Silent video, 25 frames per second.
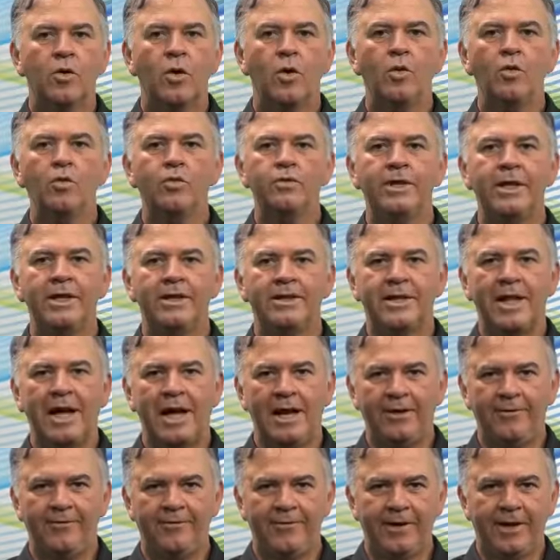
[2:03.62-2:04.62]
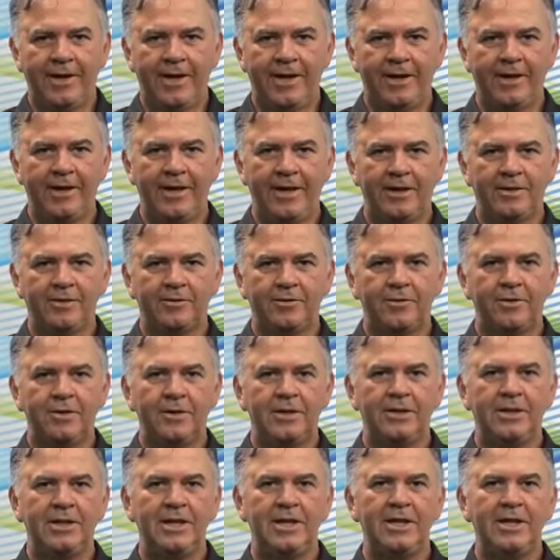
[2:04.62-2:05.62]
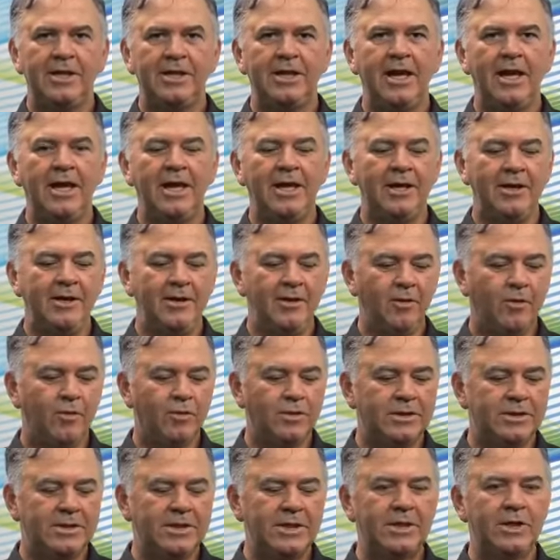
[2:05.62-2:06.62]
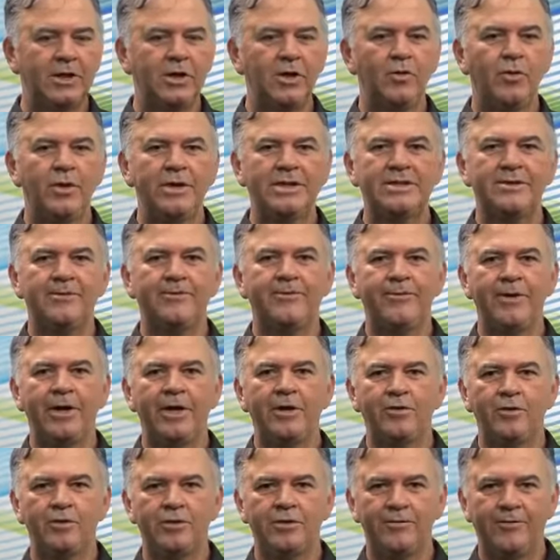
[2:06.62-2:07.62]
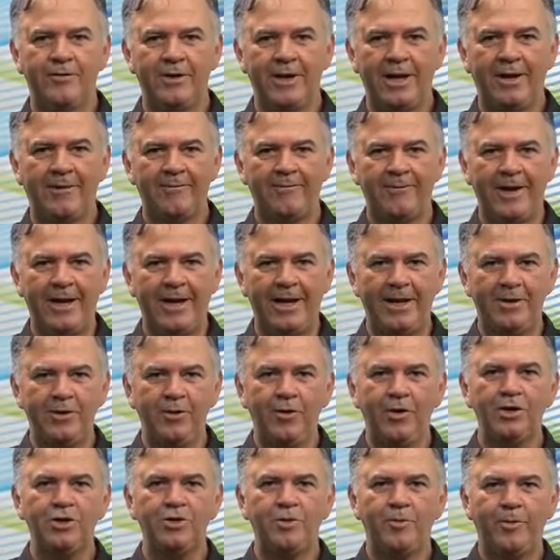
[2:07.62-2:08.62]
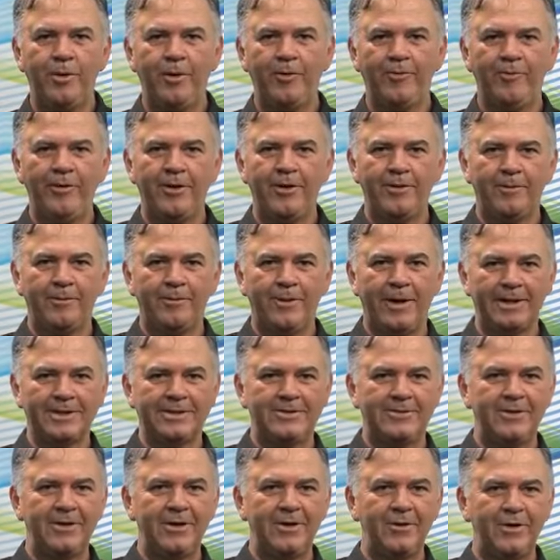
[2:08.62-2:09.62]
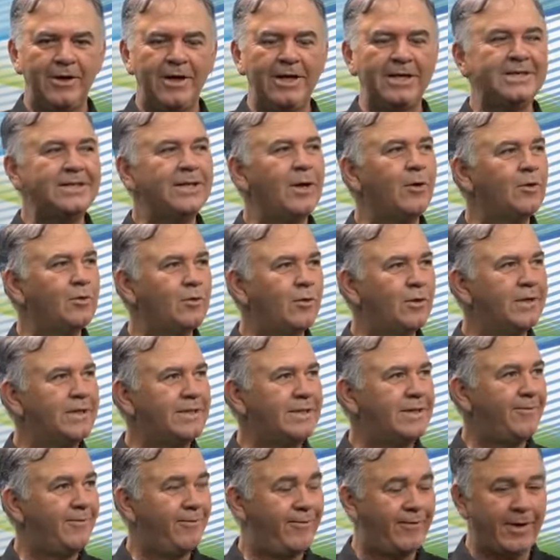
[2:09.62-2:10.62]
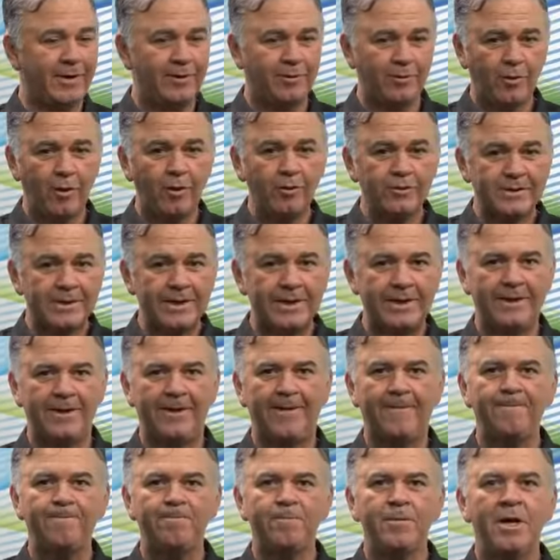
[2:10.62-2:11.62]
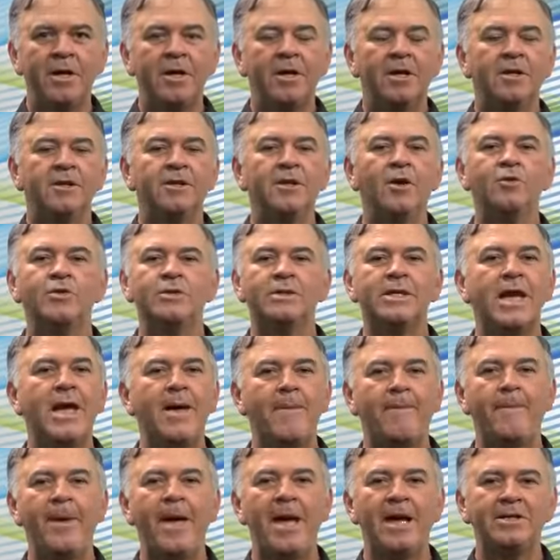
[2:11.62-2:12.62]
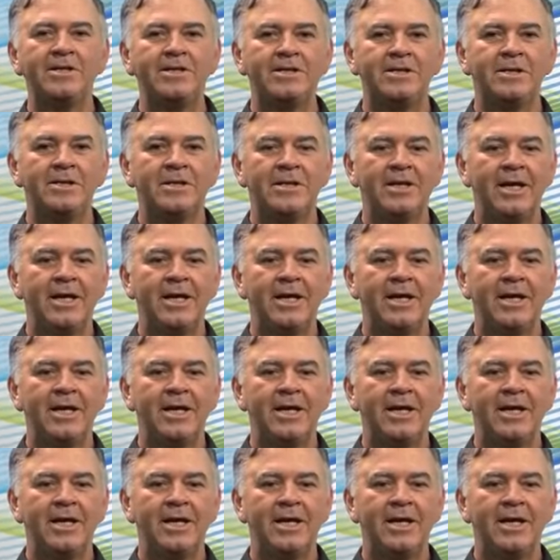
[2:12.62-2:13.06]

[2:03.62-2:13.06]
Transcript: Com um detalhe, Ferreira Neto. Ninguém conseguiu esse feito de Vila Velha. E ontem o prefeito Max Filho exaltou esse feito. Qual seria? Não se repete